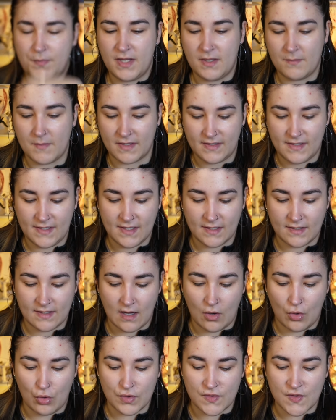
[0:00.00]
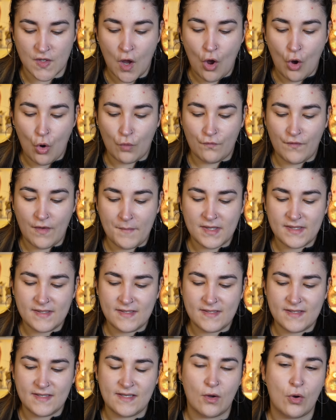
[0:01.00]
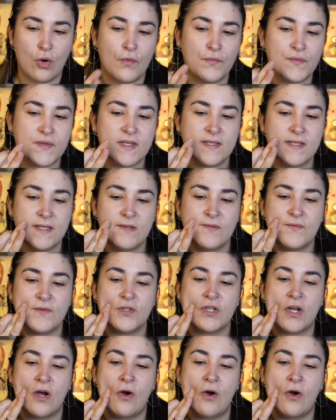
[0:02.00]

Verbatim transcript: pigmentiert aus und wenn man sie sich auch aufs Gesicht frisch